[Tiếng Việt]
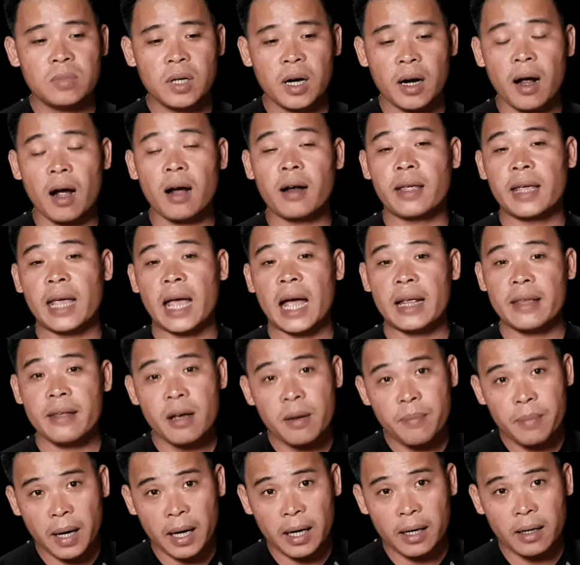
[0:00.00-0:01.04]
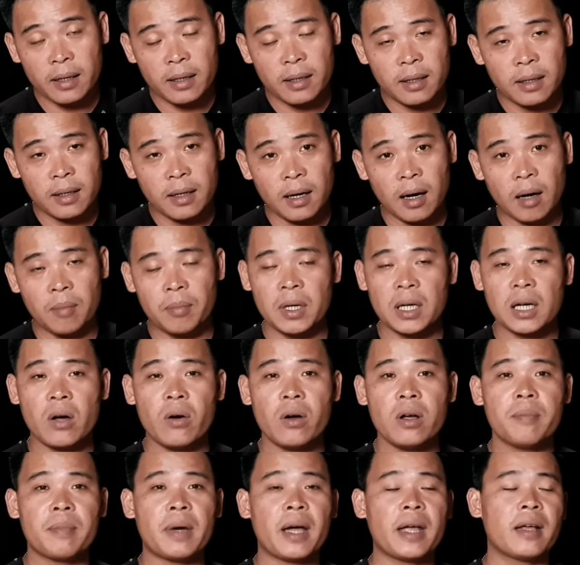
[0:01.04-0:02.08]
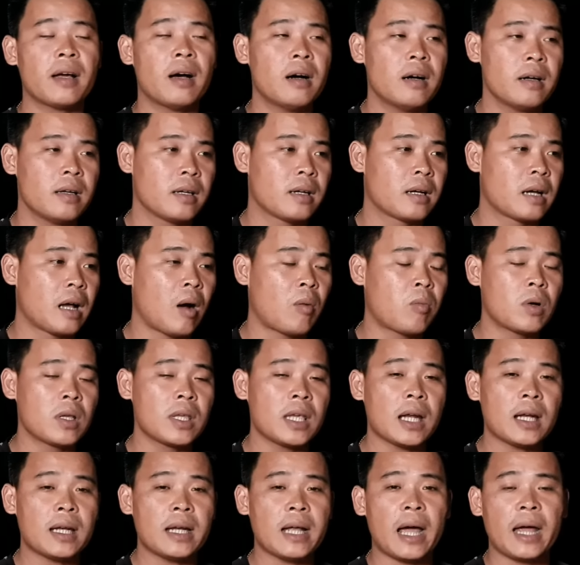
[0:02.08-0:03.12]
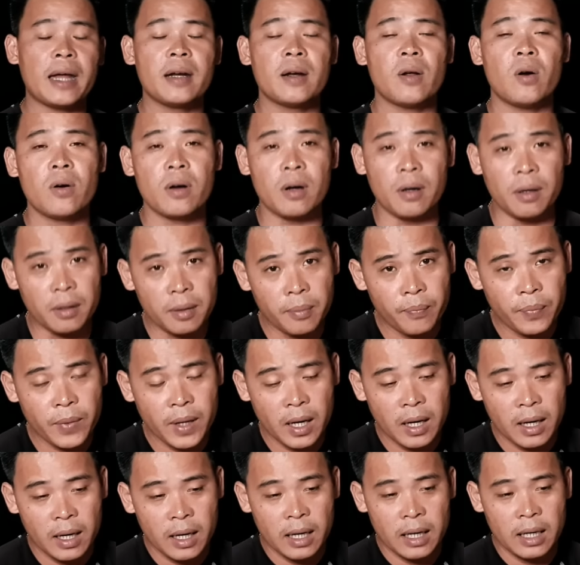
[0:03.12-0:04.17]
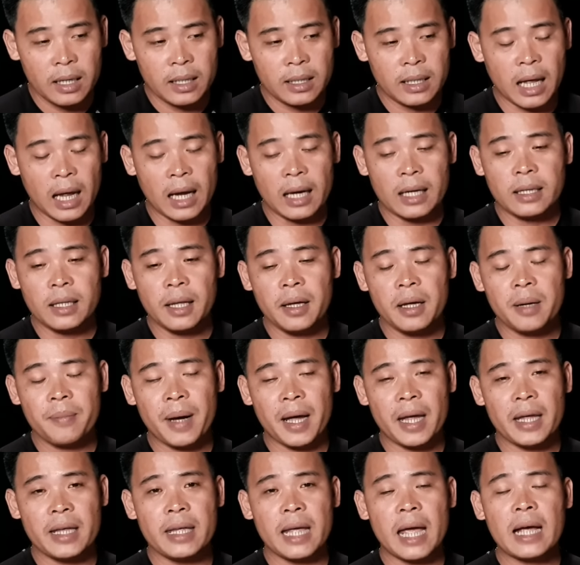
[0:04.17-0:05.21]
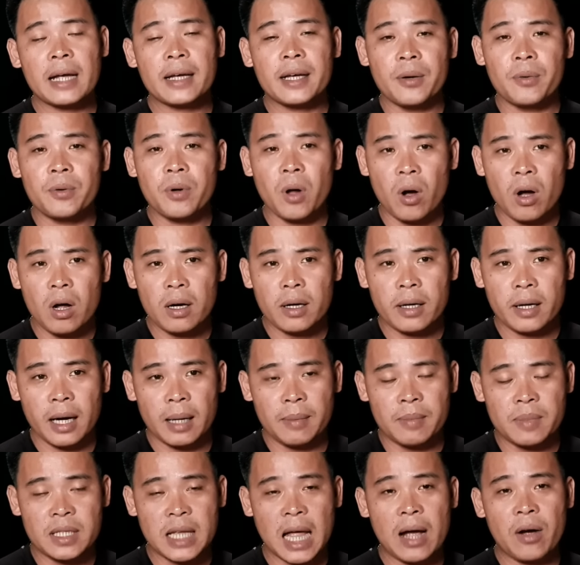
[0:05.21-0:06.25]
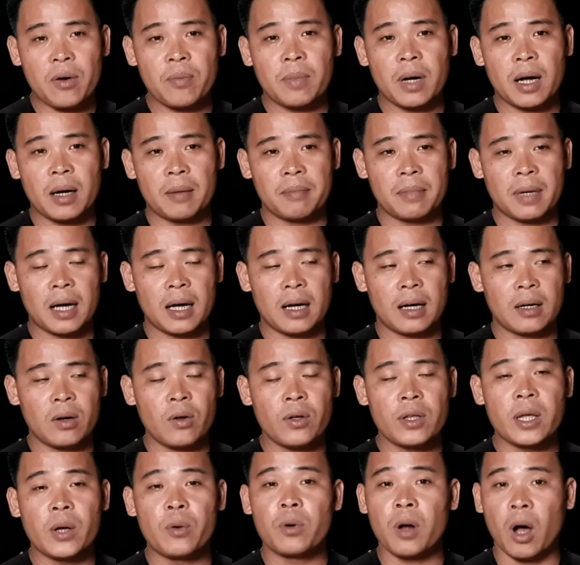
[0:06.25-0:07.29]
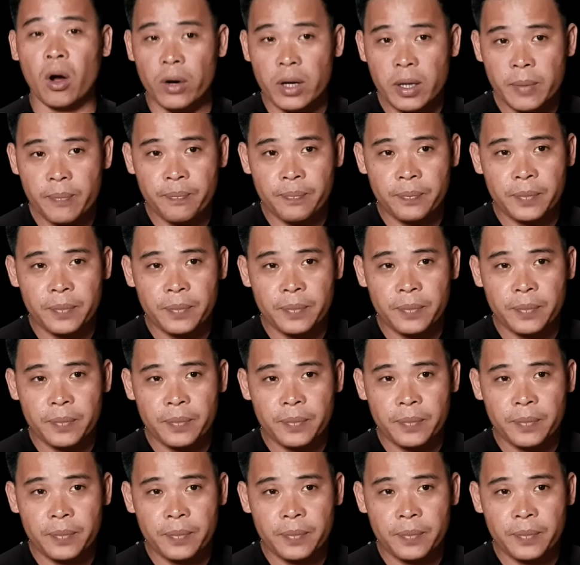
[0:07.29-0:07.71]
gần nhà nhất mà ổng mới nói mày ơi không có trách hai nó được tại tía bày nhát kiểu đó thì làm sao mà mà nó chịu nổi